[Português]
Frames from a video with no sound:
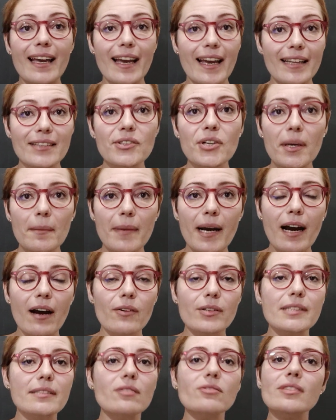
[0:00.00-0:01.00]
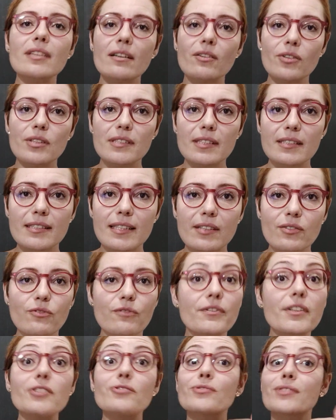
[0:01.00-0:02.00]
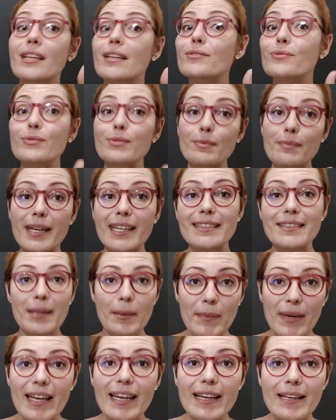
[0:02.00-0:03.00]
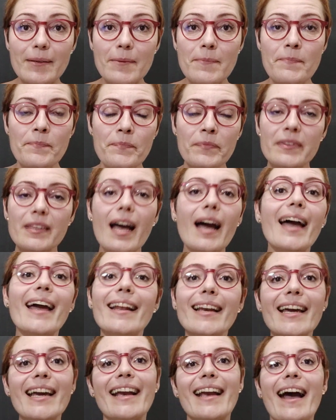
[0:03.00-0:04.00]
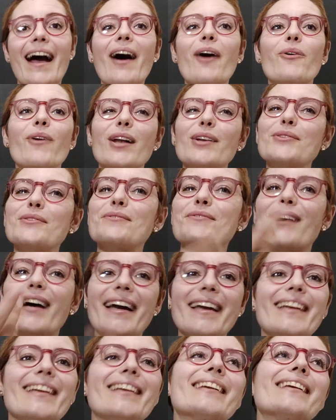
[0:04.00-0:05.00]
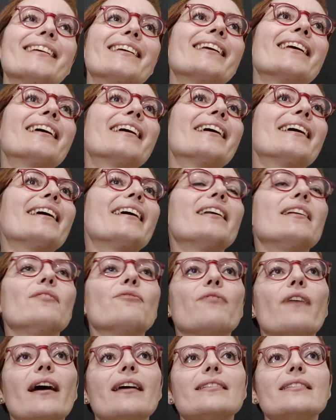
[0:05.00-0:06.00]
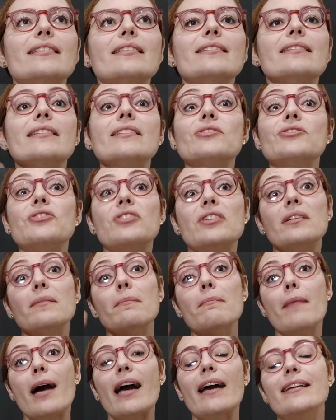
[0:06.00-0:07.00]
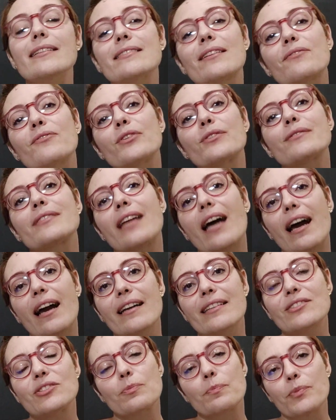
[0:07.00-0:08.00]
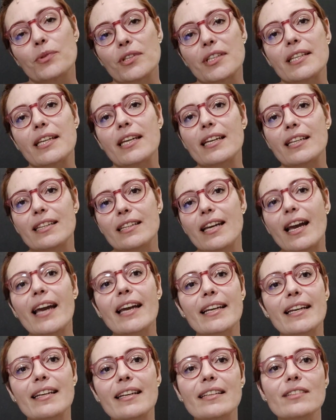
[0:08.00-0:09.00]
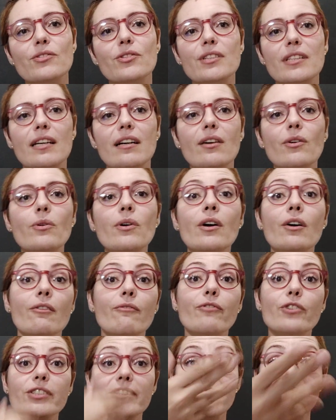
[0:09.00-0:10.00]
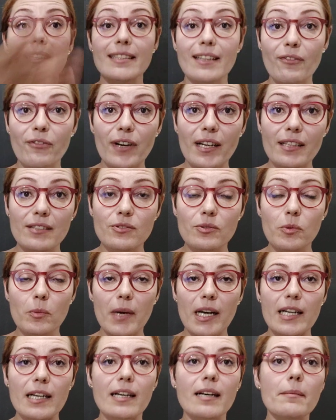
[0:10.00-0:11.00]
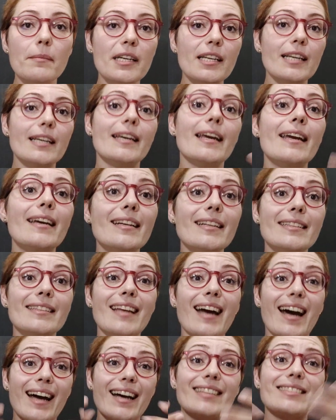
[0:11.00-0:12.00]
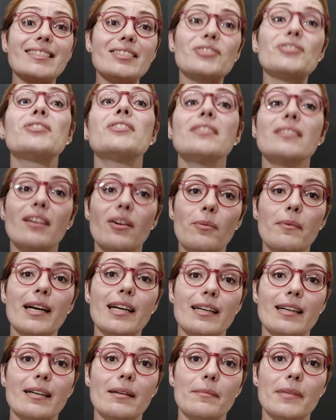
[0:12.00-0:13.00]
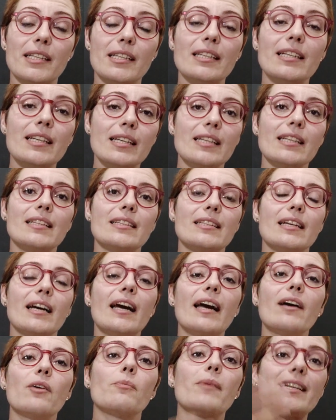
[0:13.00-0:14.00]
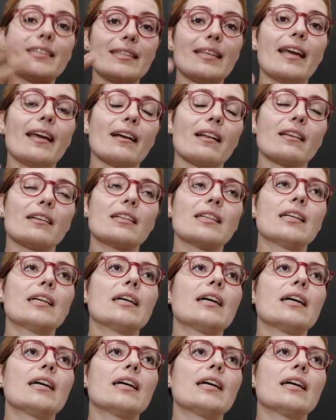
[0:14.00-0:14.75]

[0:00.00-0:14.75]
é, é normal. Então, se acontecer no vídeo, tá tudo bem também, tá? É legal, o aluno vai rir, ele vai se sentir mais à vontade, porque, né, querendo ou não, você tá falando com uma câmera e ele tá assistindo a uma câmera, né? Uma tela.